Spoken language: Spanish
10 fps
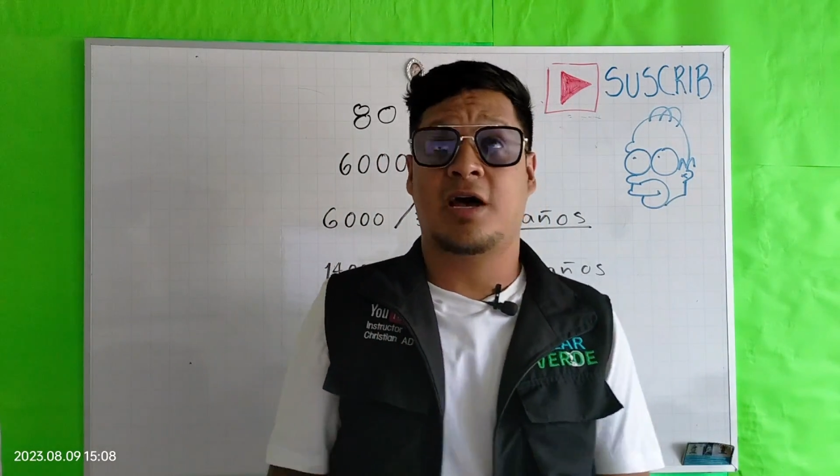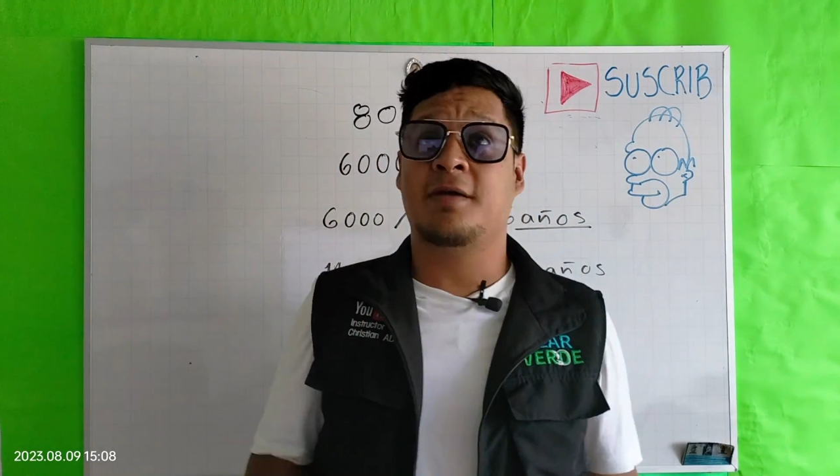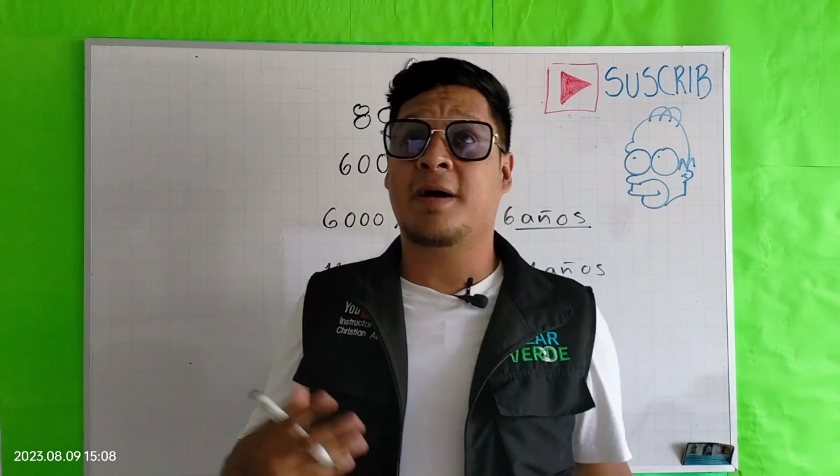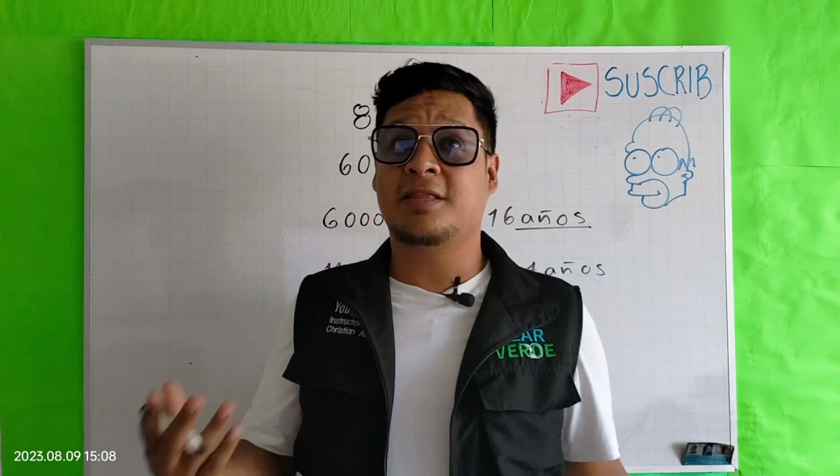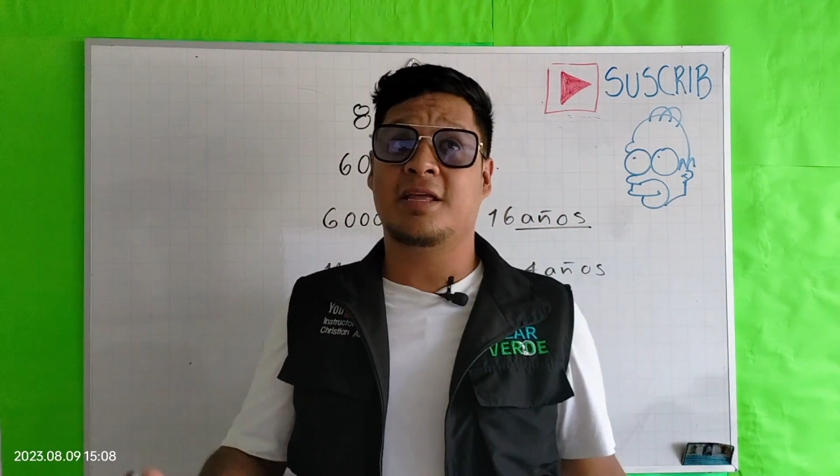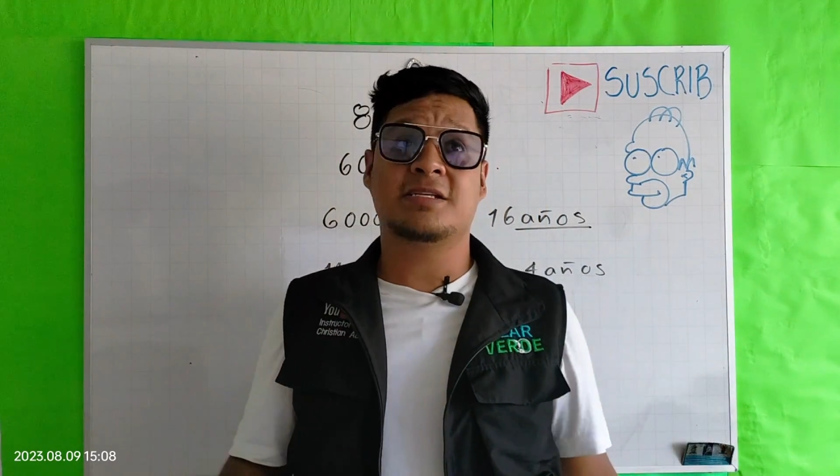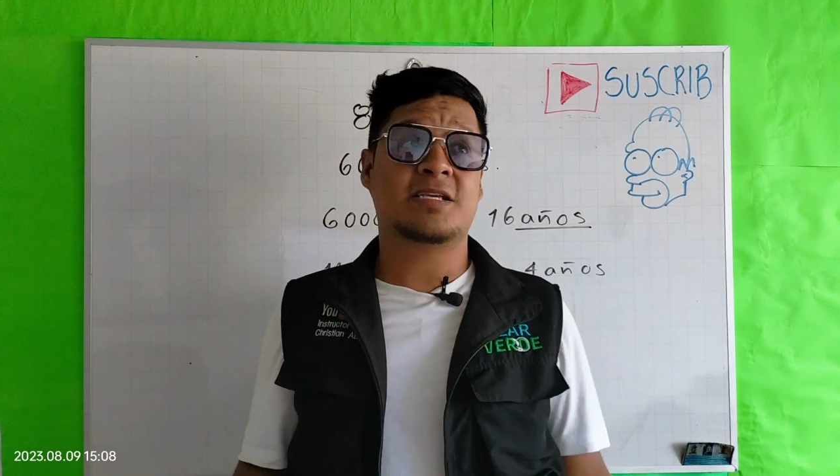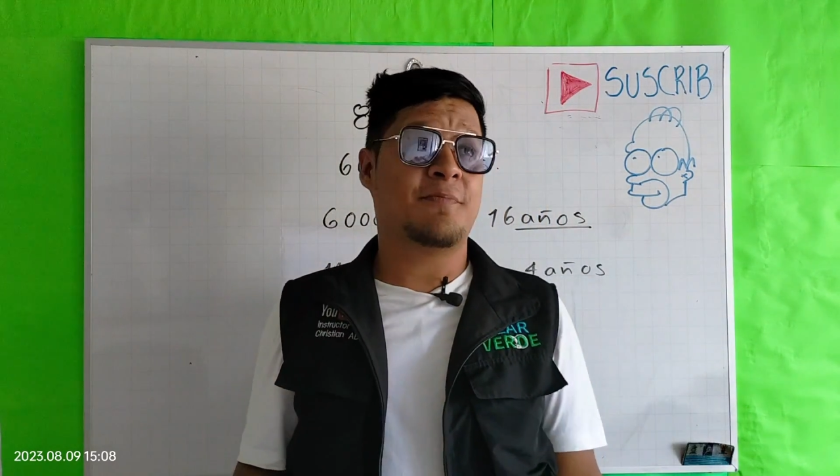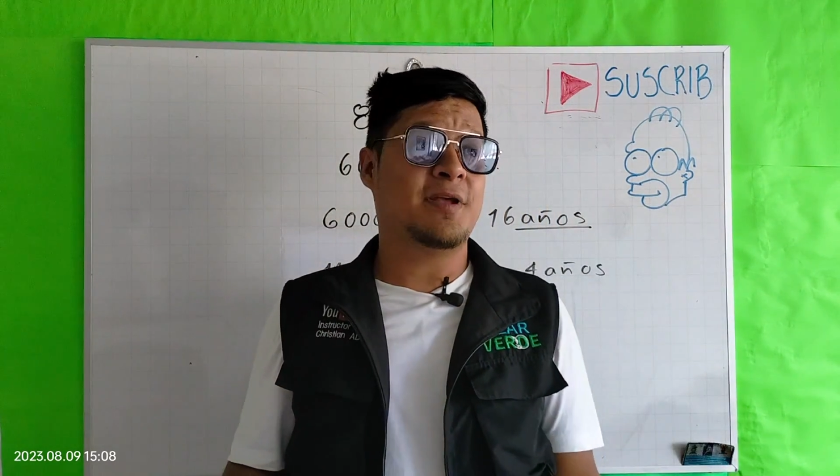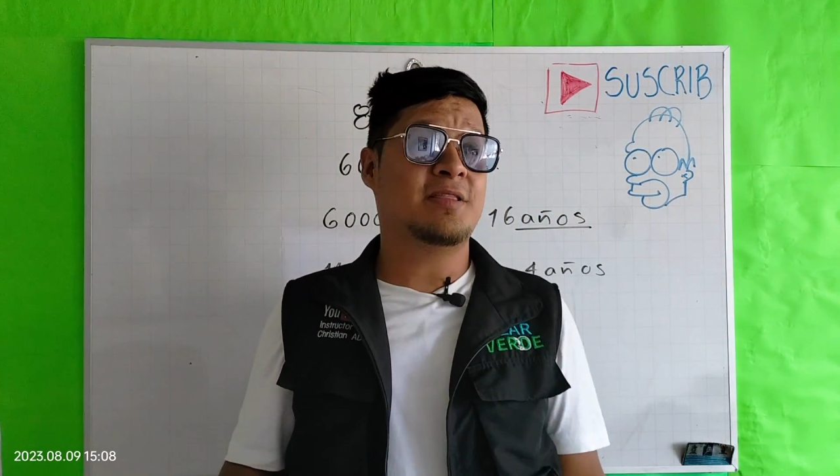Hay baterías
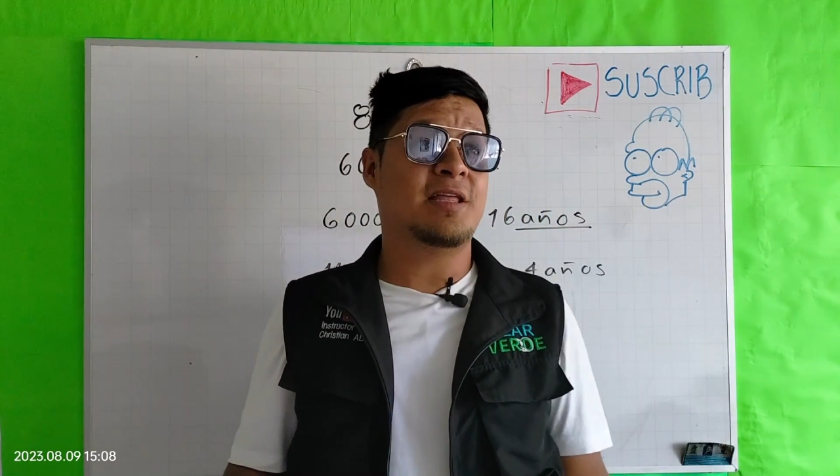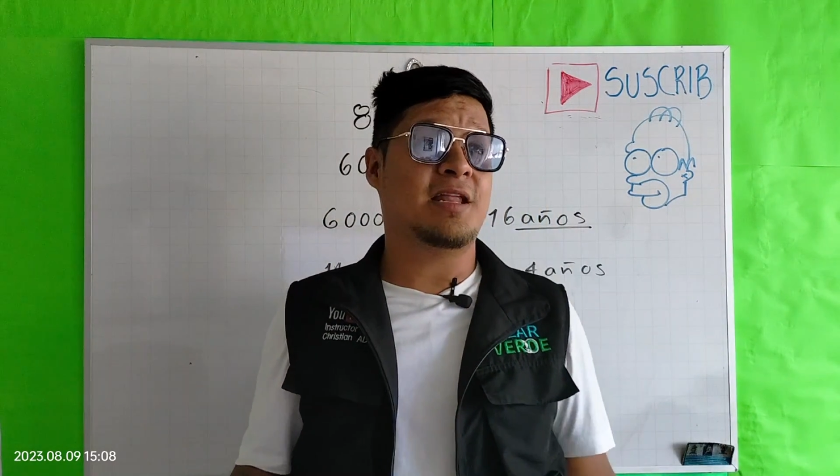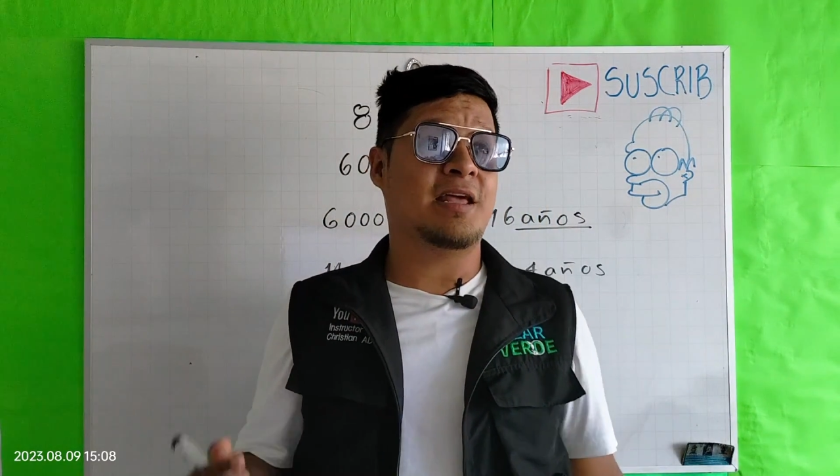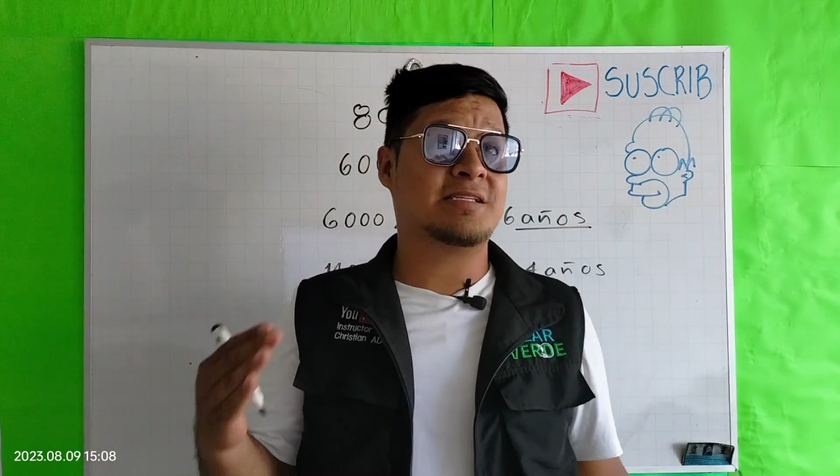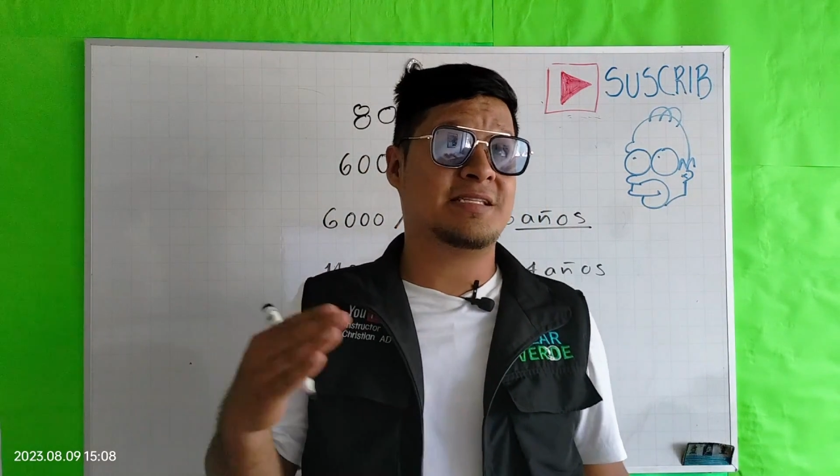que pueden tener